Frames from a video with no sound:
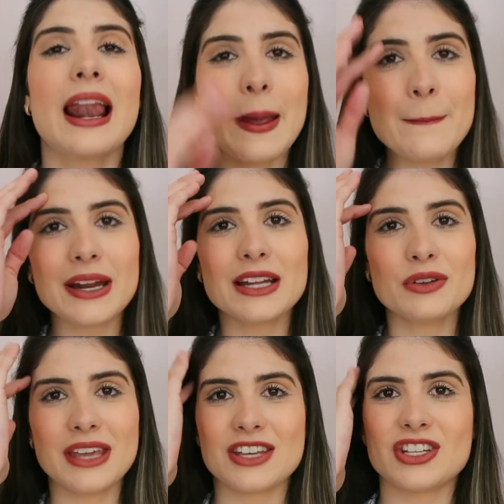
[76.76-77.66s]

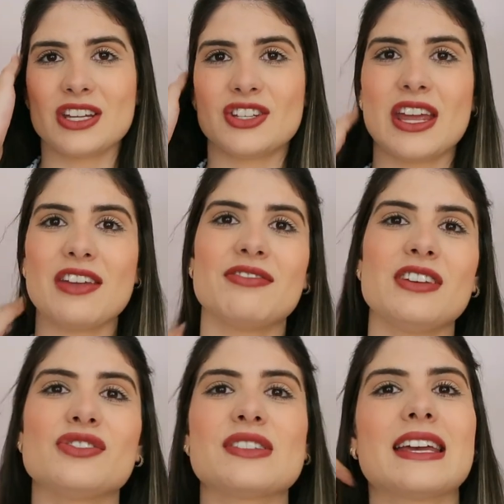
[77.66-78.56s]
Lembrando que a gente tem
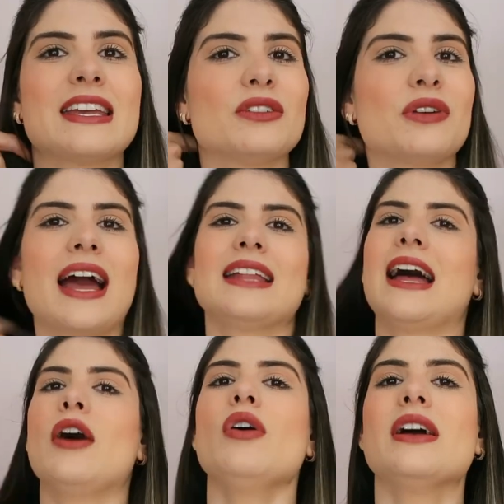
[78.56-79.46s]
vídeos aqui no
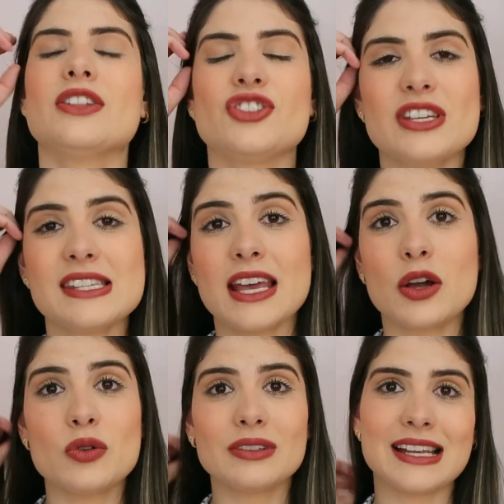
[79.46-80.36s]
canal de
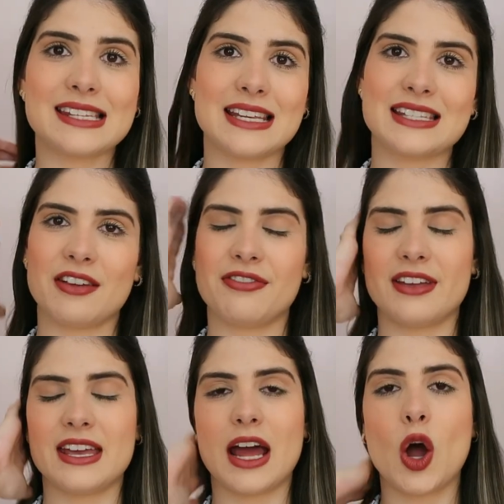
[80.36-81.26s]
segunda a
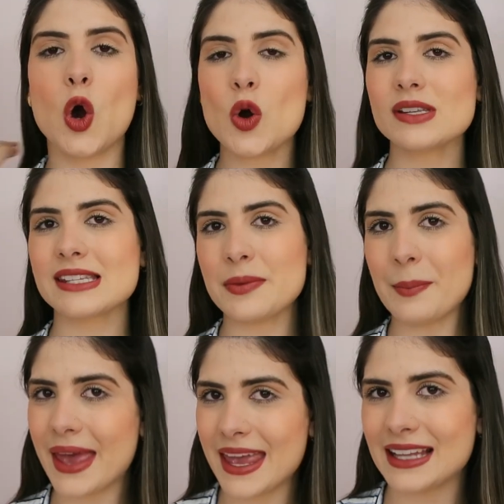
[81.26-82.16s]
sexta-feira,
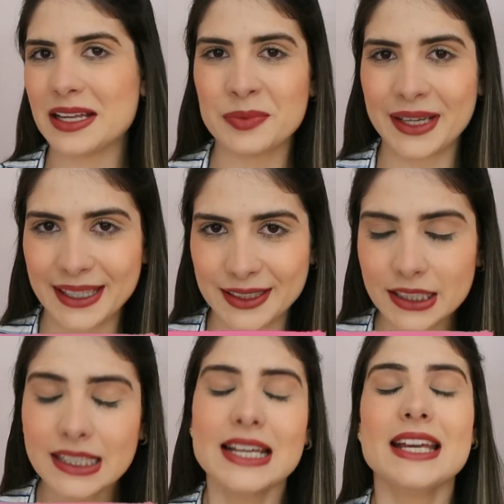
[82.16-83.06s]
11h30 da
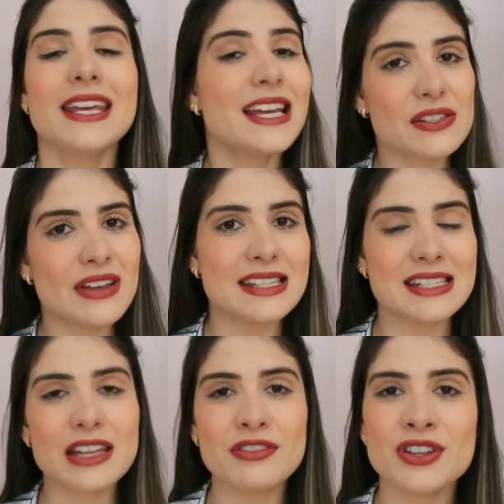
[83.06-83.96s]
manhã. E às
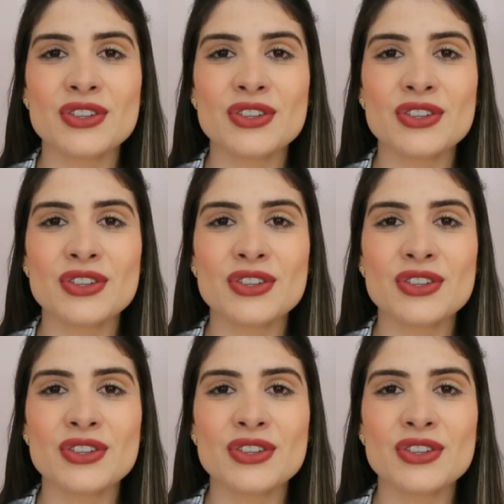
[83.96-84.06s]
vezes tem